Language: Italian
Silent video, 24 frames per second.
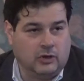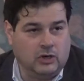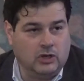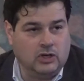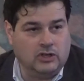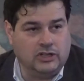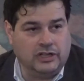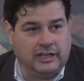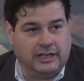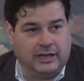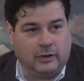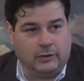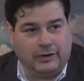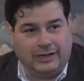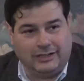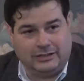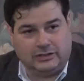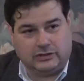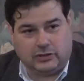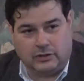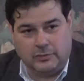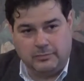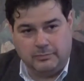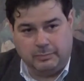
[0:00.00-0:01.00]
voglio dire, è un
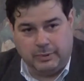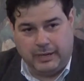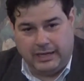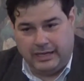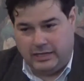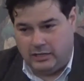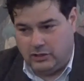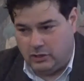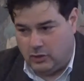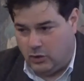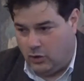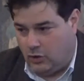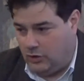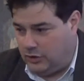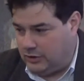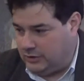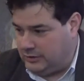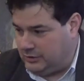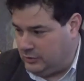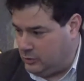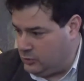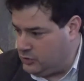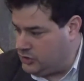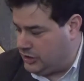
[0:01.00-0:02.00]
altro
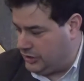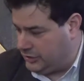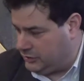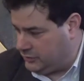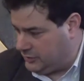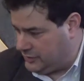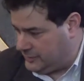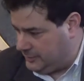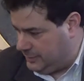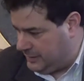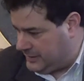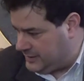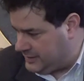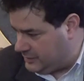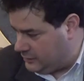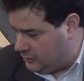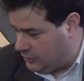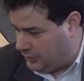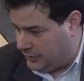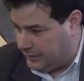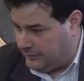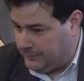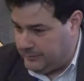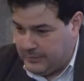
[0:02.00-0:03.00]
impegno di un certo
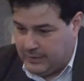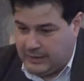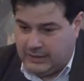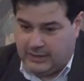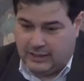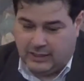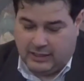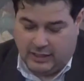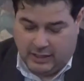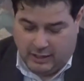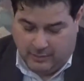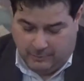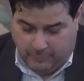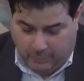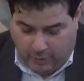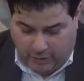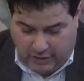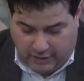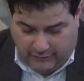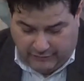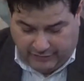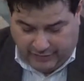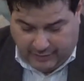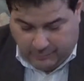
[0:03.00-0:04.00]
spessore.
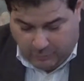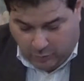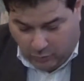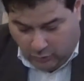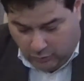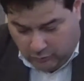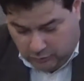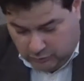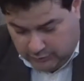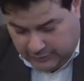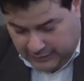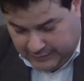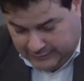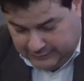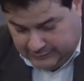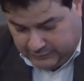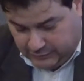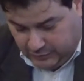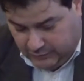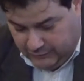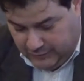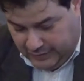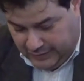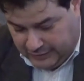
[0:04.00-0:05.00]
Poi avremo un
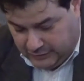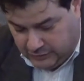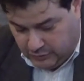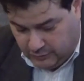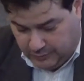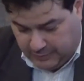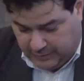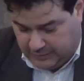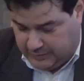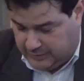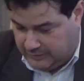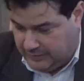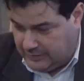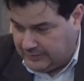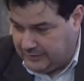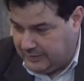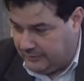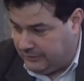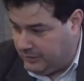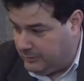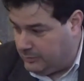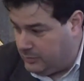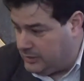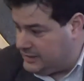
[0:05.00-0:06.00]
altro evento, praticamente
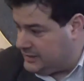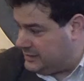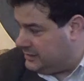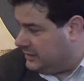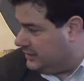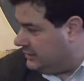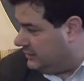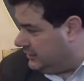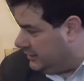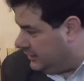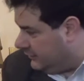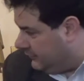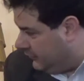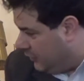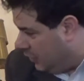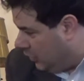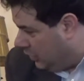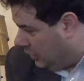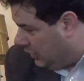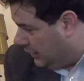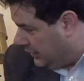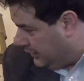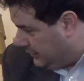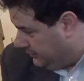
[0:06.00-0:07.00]
avremo il sitting
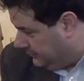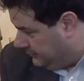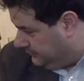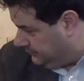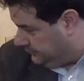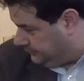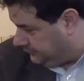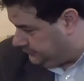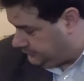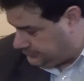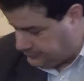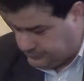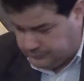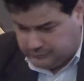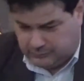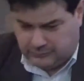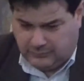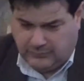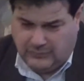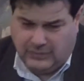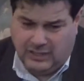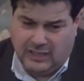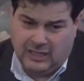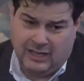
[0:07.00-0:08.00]
volley,
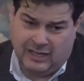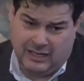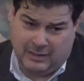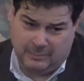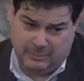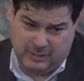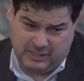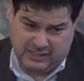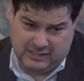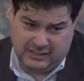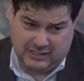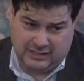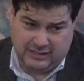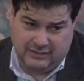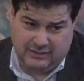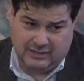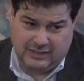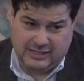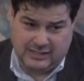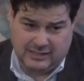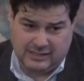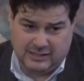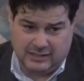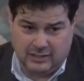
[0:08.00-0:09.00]
la rappresentativa
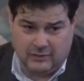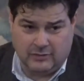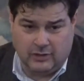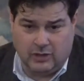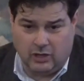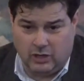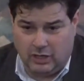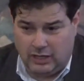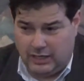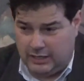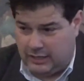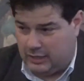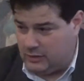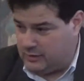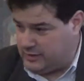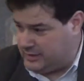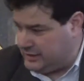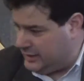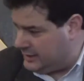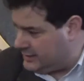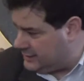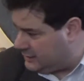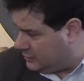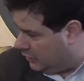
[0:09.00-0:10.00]
di sitting volley che lo
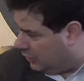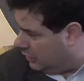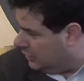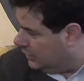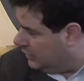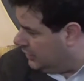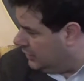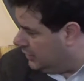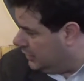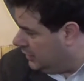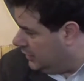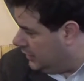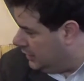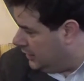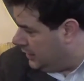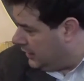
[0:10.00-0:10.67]
stesso